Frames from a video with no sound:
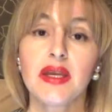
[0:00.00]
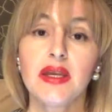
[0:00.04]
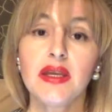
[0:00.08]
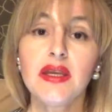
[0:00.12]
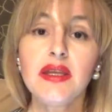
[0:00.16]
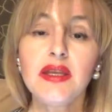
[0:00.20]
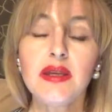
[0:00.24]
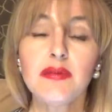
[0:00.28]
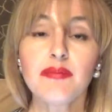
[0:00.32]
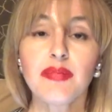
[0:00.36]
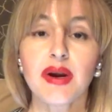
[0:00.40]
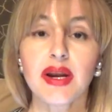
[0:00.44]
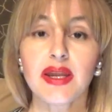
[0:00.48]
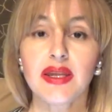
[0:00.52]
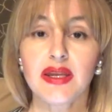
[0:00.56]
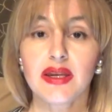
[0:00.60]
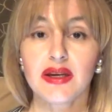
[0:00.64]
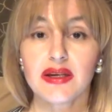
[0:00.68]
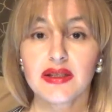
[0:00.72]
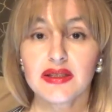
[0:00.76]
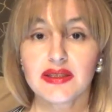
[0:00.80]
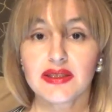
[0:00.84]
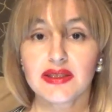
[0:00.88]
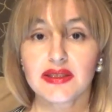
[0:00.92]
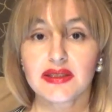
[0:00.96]
и не
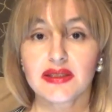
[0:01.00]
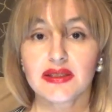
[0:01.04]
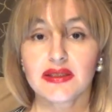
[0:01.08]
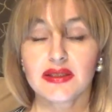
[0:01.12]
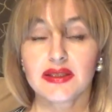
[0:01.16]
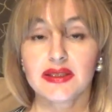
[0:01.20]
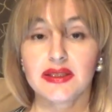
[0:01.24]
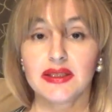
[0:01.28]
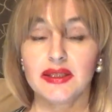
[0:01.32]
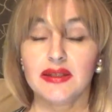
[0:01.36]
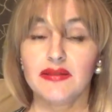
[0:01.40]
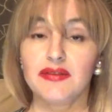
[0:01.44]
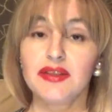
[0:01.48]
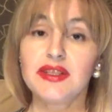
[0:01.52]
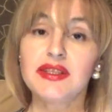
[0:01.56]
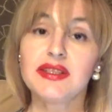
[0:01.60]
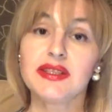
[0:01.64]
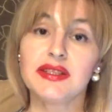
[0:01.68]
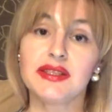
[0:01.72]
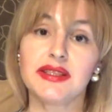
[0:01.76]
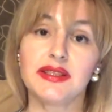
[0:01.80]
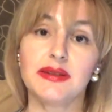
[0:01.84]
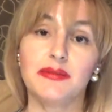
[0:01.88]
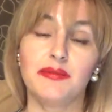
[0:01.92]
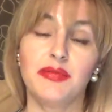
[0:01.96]
бояться заявить
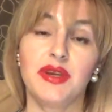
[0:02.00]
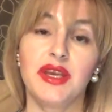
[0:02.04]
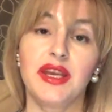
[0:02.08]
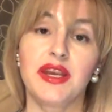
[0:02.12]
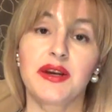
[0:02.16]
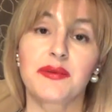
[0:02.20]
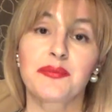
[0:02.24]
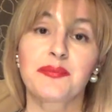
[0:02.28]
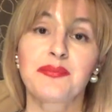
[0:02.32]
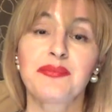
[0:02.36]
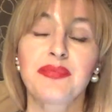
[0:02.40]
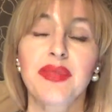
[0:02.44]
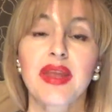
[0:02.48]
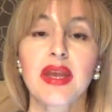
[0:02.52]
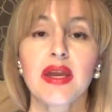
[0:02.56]
о себе,